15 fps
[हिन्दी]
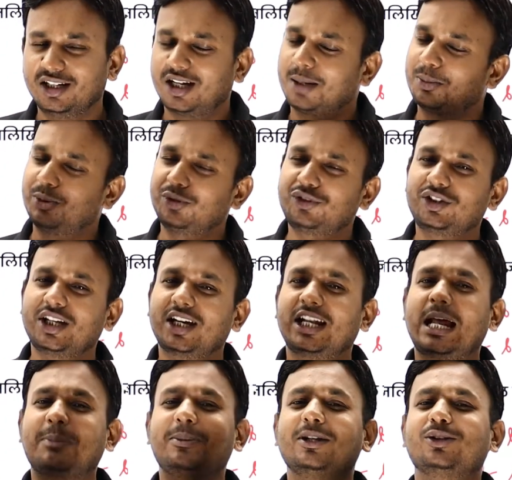अब उससे अगर
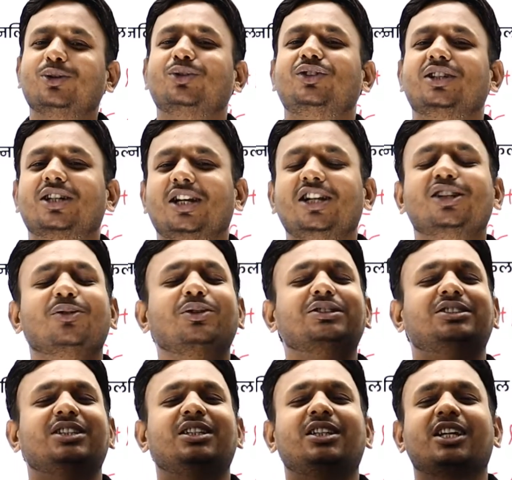आपने दोस्ती कर ली तो वो
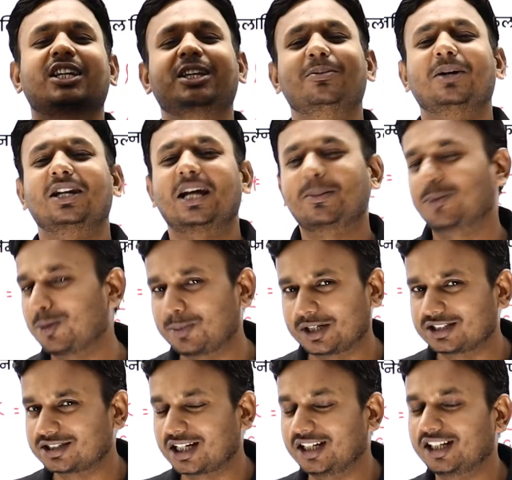ज़िंदगी भर आपको
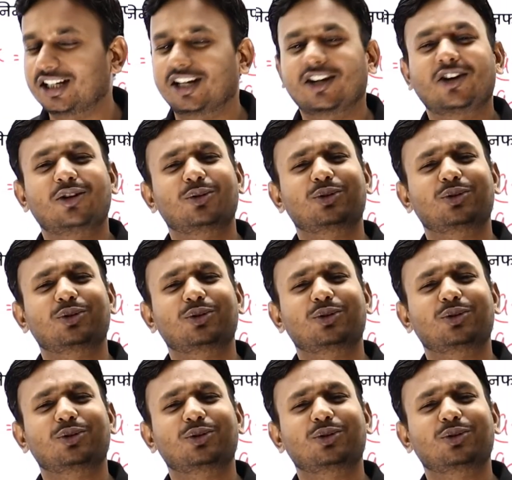परेशान नहीं करेगा और